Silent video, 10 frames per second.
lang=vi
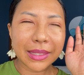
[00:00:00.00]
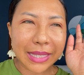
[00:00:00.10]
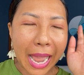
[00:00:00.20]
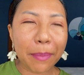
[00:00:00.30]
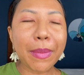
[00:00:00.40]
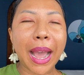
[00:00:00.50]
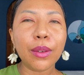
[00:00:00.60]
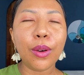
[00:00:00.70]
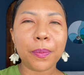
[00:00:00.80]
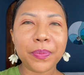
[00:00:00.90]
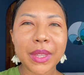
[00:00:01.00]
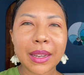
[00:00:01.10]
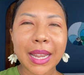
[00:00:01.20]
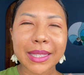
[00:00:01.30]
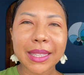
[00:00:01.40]
đảm bảo luôn
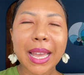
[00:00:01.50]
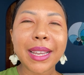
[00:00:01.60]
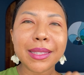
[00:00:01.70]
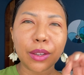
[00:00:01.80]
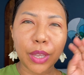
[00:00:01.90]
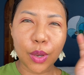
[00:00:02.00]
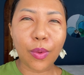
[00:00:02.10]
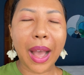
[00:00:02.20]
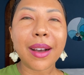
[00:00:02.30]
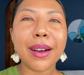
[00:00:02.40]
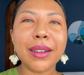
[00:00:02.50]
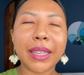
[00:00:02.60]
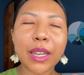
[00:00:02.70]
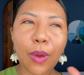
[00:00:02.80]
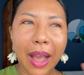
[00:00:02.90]
là sẽ thấy cái sự hiệu quả hơn,
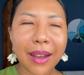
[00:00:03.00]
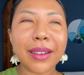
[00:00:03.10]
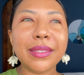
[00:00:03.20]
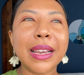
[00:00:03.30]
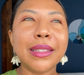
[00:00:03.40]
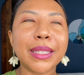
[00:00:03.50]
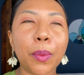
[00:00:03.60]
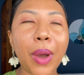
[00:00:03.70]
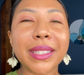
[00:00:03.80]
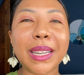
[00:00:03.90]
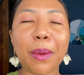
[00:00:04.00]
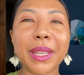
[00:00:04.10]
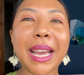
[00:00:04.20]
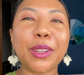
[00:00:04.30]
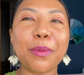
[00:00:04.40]
kết quả hơn trong quá trình học
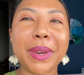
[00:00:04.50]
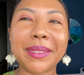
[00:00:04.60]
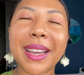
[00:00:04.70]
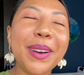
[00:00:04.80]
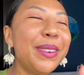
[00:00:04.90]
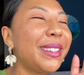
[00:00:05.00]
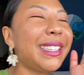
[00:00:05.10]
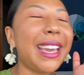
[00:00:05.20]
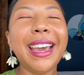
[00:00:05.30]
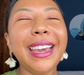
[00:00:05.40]
tiếng Anh của mình. Ok!